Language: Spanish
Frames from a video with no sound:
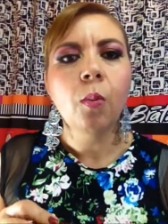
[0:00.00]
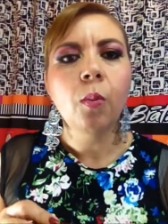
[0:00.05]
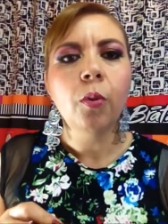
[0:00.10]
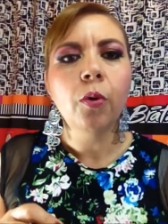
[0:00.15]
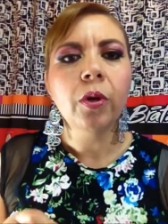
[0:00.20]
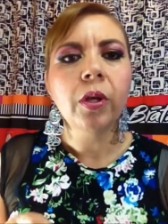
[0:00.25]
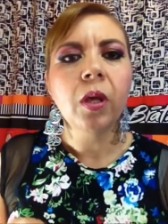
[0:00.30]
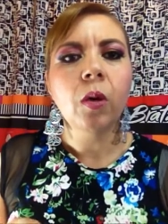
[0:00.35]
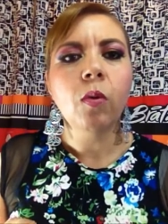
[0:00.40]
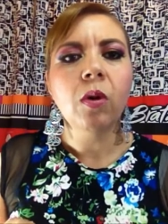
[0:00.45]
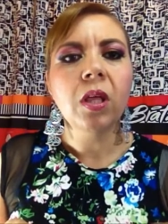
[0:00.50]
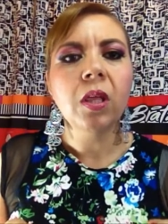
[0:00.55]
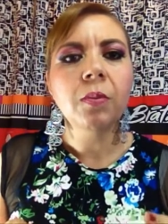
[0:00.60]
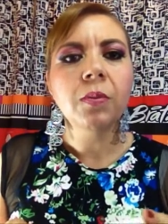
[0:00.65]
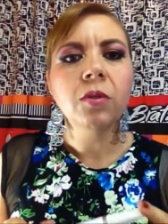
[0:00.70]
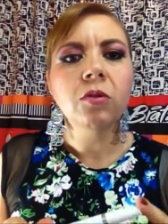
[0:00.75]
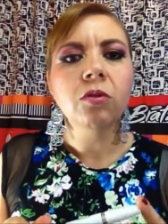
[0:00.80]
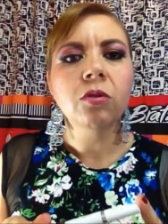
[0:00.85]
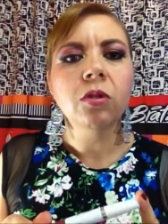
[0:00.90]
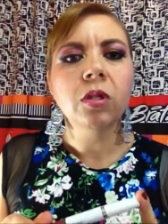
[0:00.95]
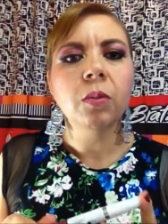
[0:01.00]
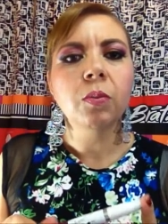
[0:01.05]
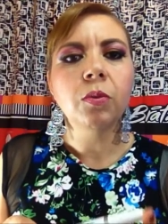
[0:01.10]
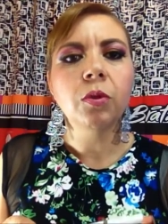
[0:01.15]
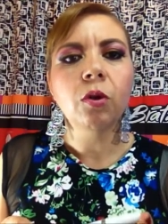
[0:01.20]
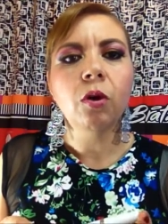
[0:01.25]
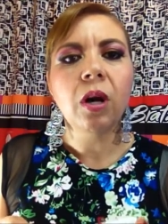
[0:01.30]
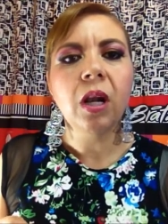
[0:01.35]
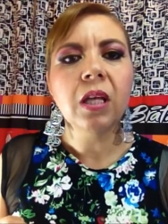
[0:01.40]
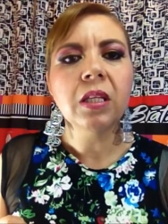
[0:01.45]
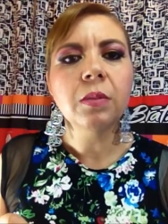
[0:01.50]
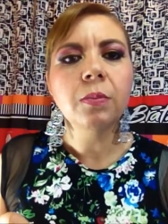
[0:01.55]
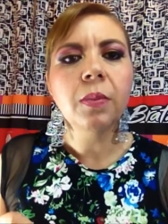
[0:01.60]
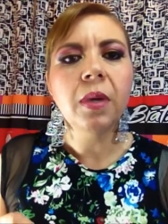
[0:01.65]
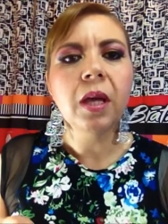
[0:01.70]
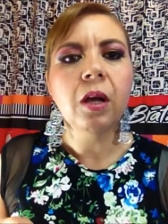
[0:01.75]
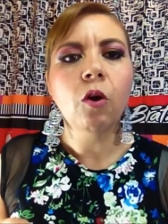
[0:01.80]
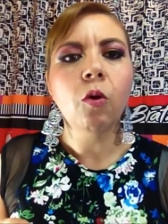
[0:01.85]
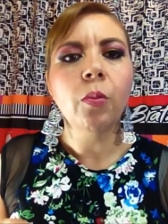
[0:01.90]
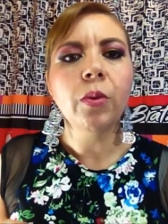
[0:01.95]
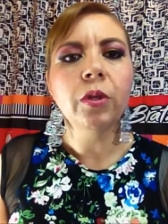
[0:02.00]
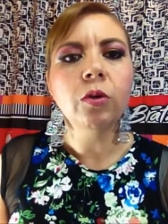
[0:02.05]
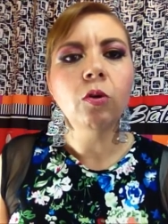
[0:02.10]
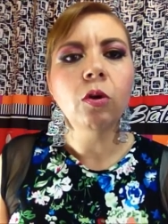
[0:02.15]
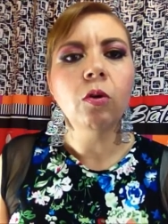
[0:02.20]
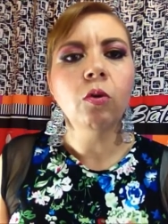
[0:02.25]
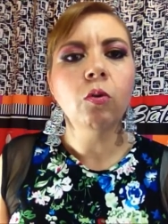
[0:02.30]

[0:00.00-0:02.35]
porque una de mis suscriptoras me comentó